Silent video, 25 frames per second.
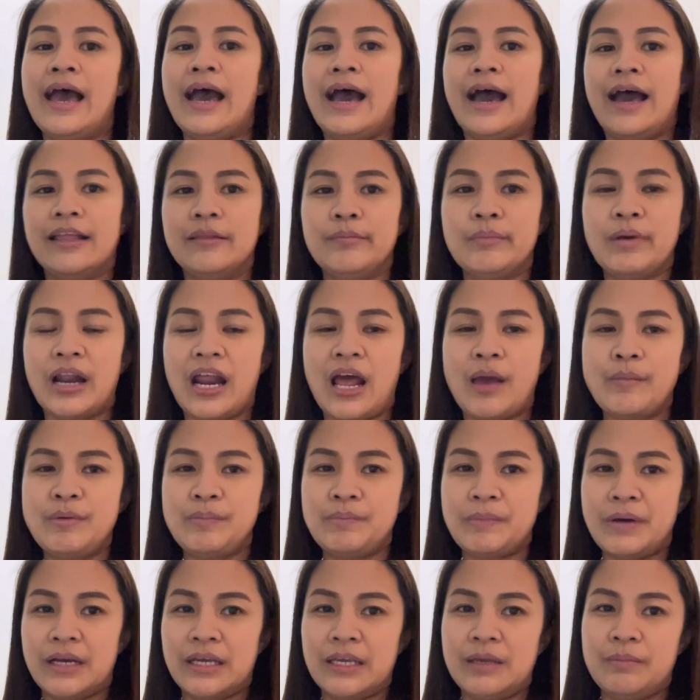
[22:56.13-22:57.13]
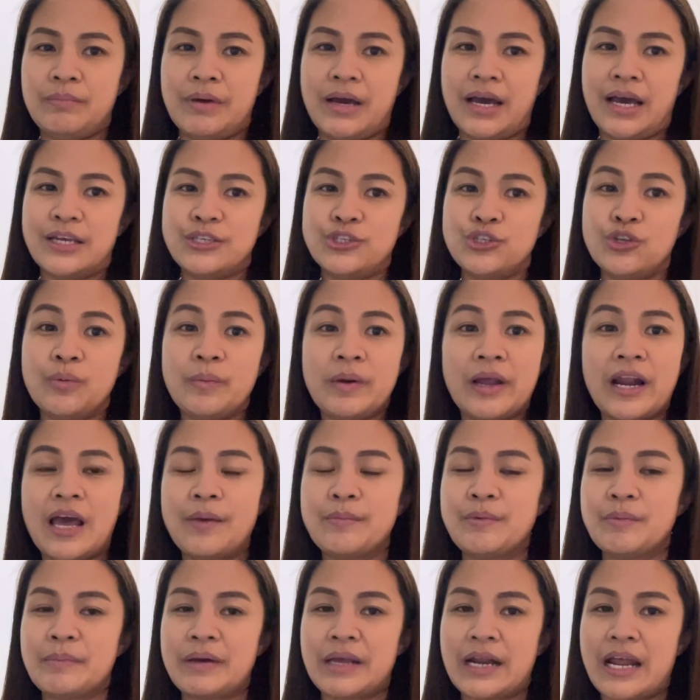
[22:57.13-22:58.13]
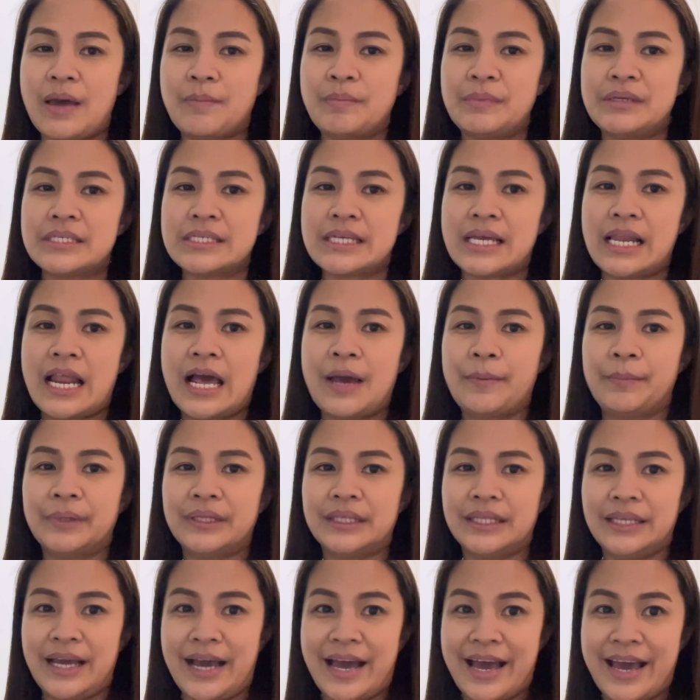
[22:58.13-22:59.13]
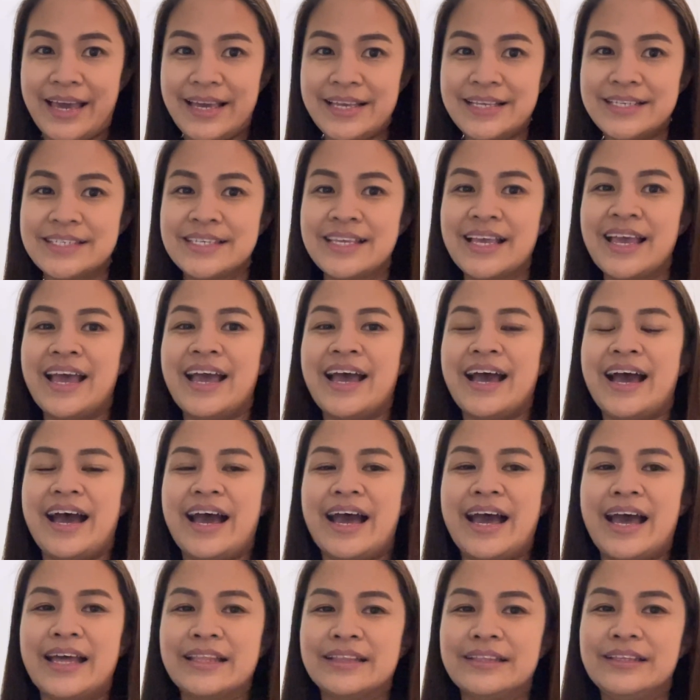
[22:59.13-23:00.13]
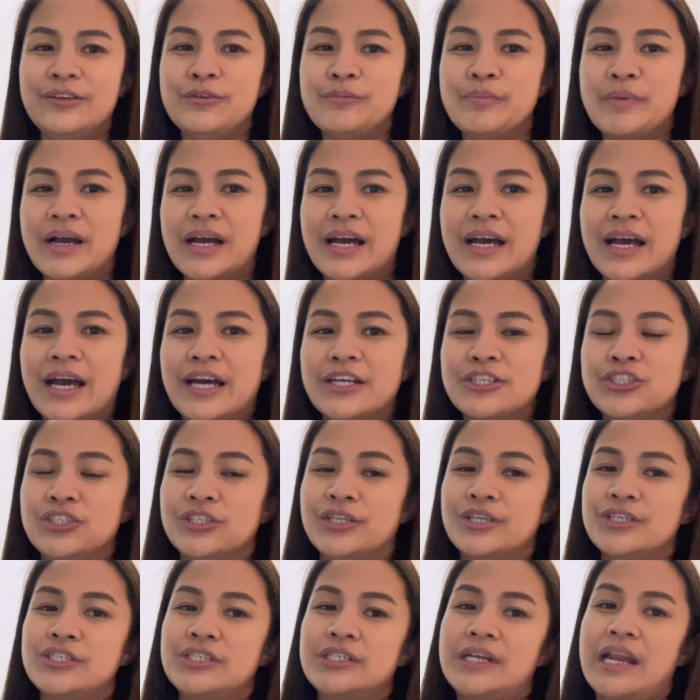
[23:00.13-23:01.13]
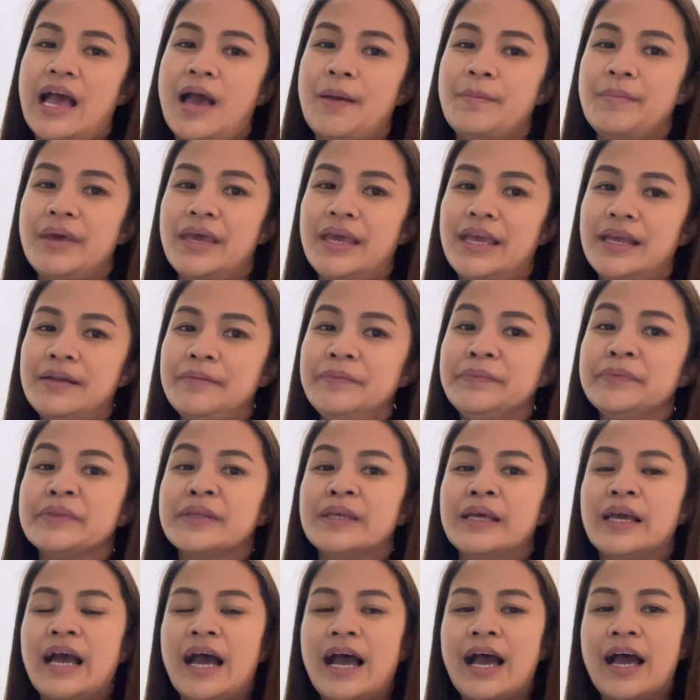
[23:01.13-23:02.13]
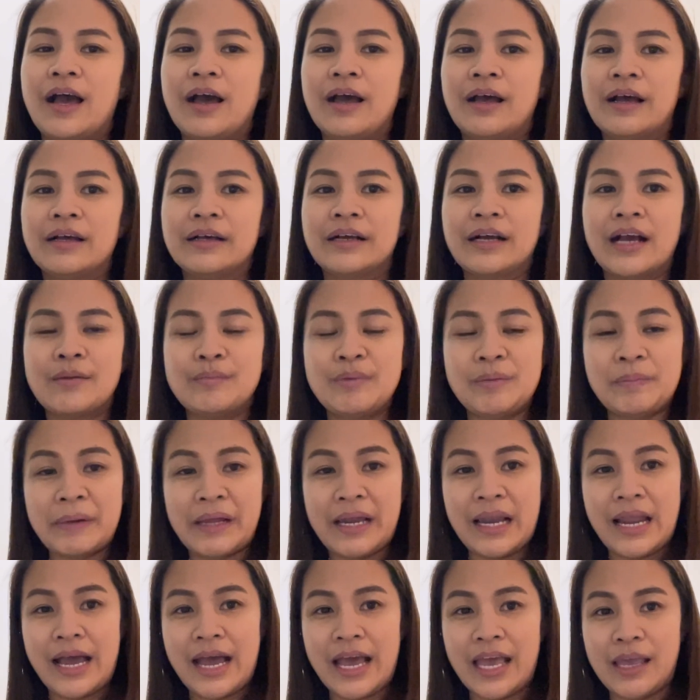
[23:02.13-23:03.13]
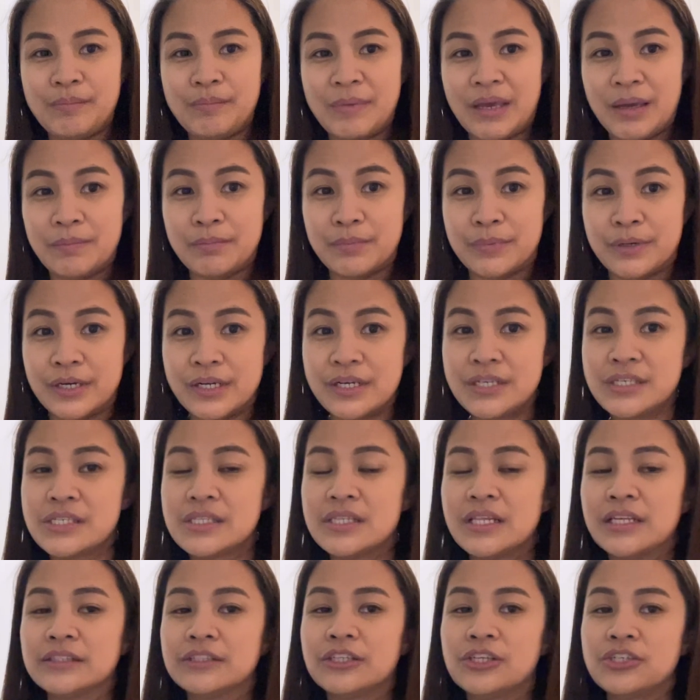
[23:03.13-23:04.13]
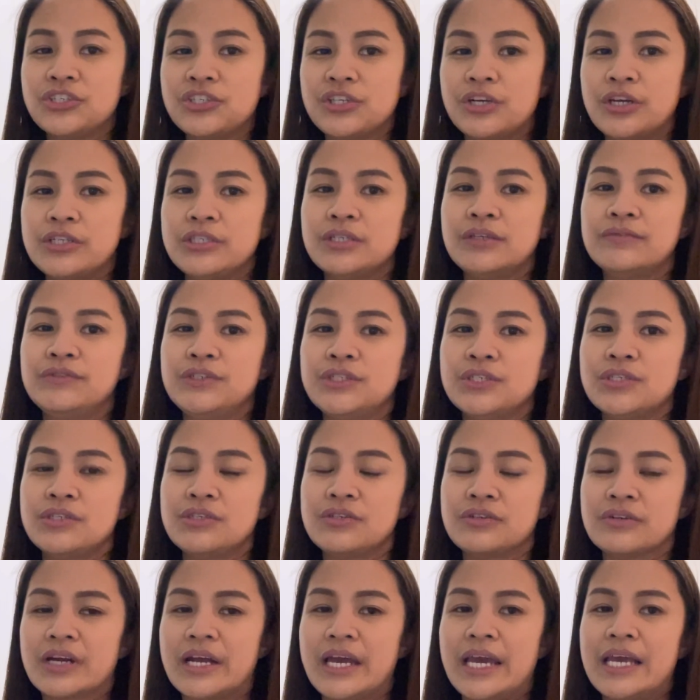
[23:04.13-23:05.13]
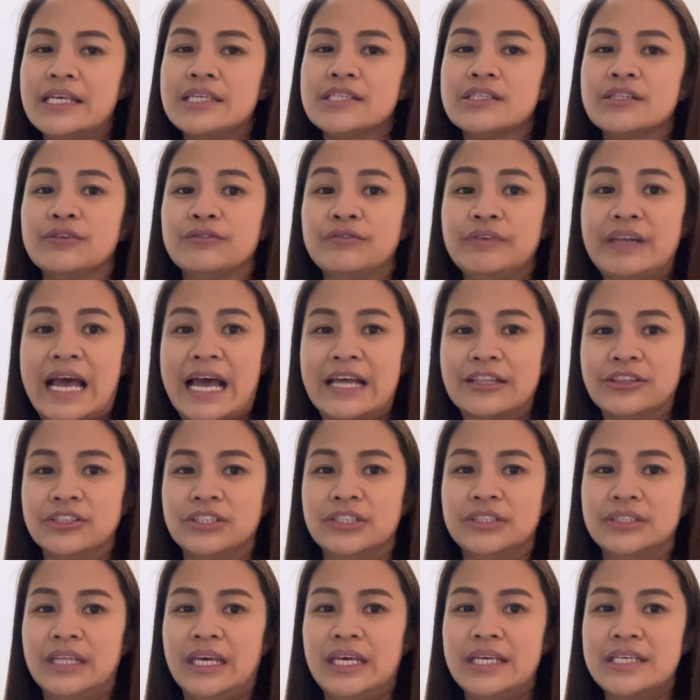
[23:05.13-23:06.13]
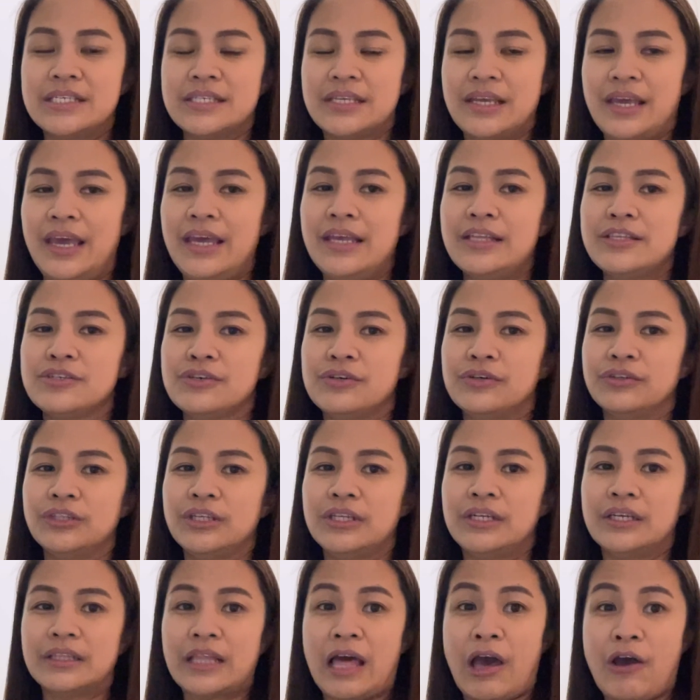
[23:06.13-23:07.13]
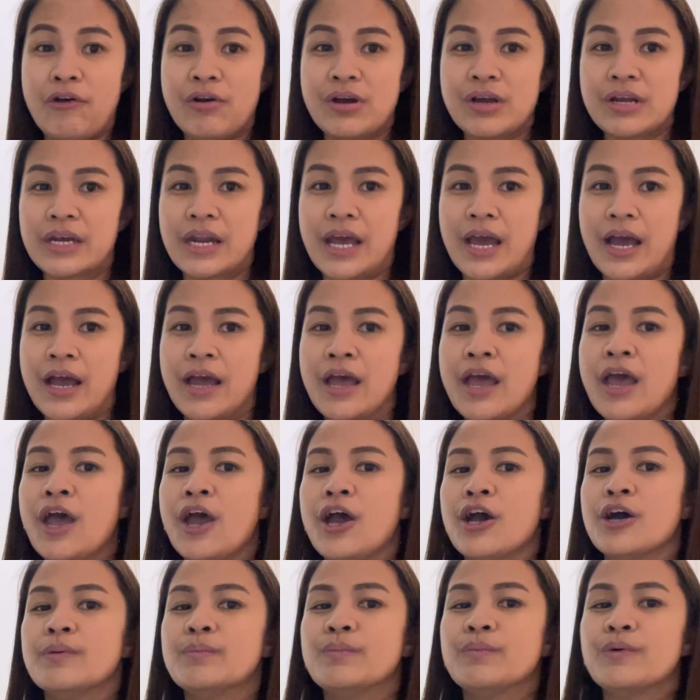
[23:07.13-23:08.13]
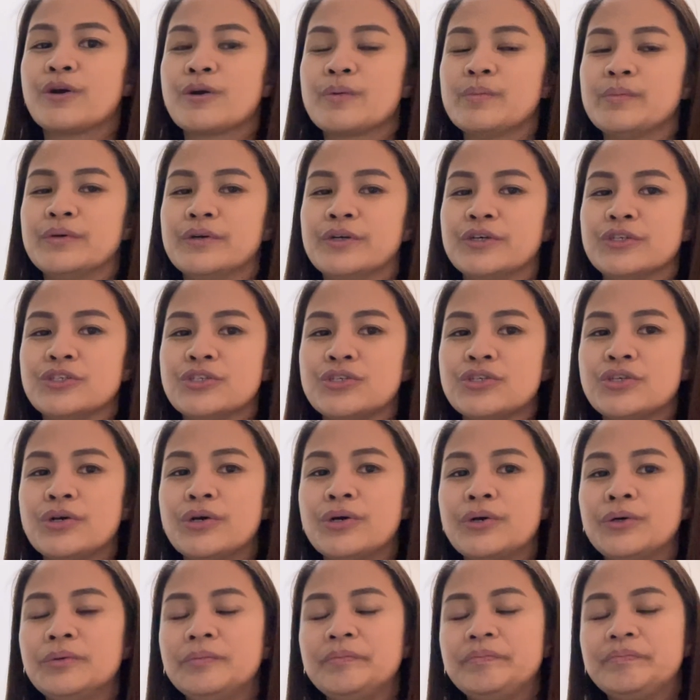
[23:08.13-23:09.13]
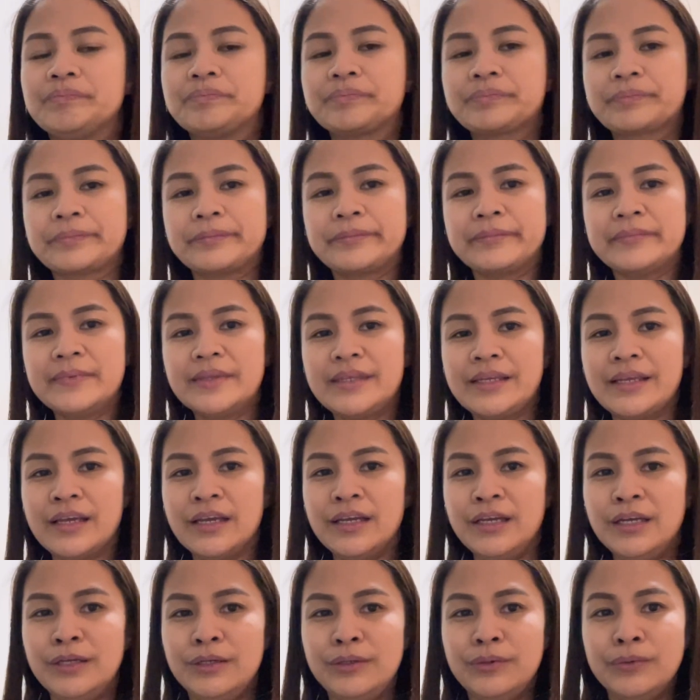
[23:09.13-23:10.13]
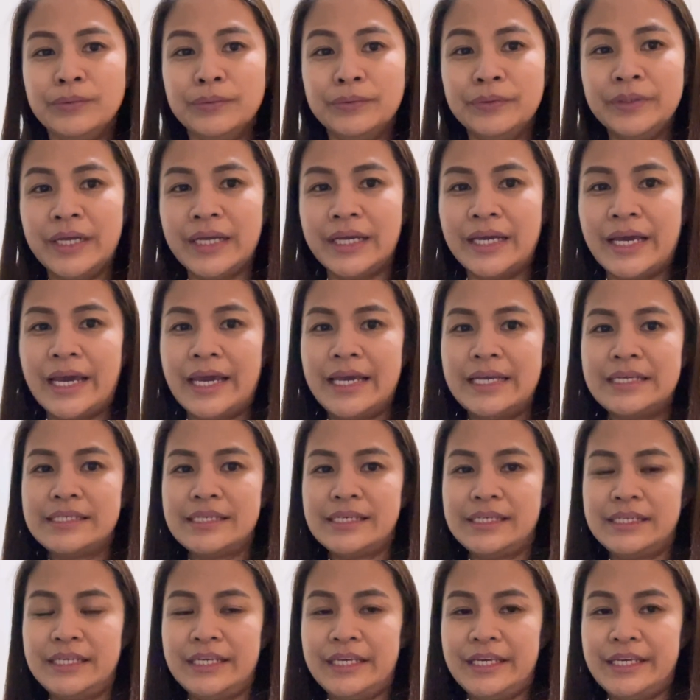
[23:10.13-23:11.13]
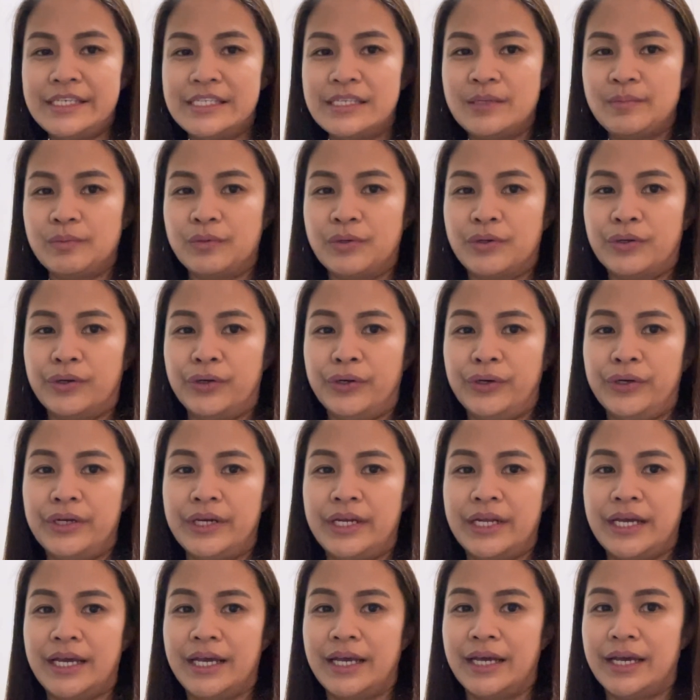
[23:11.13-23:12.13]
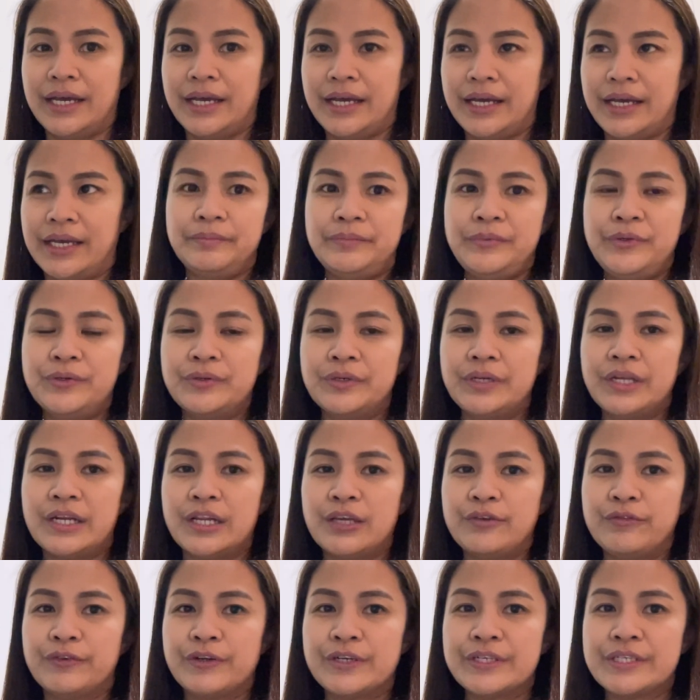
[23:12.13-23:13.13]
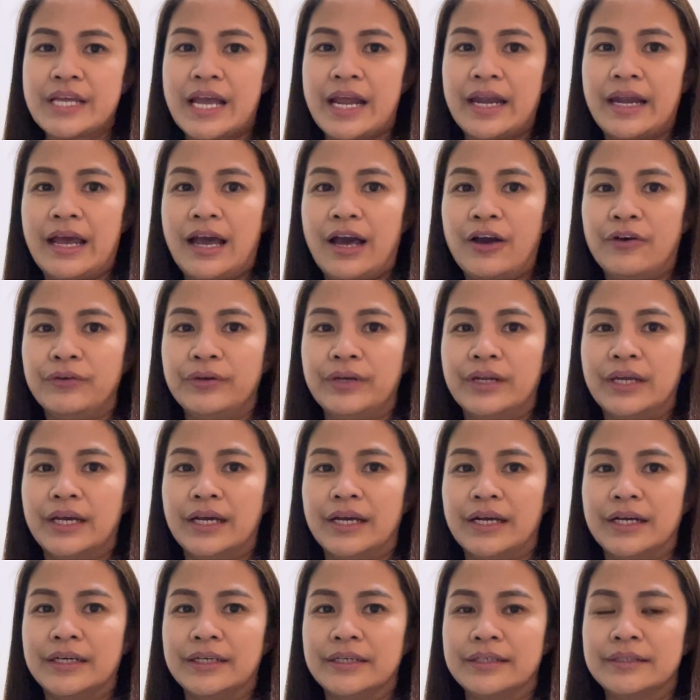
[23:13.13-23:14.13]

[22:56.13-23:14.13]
at marami pang iba. So maraming maraming salamat guys. At yung mga ka-church namin, uh, kami pala members ng The Church of Jesus Christ of Latter-day Saints o tinatawag na Mormon. So, nung una guys, iniisip ko na yung nirefer sana ako ng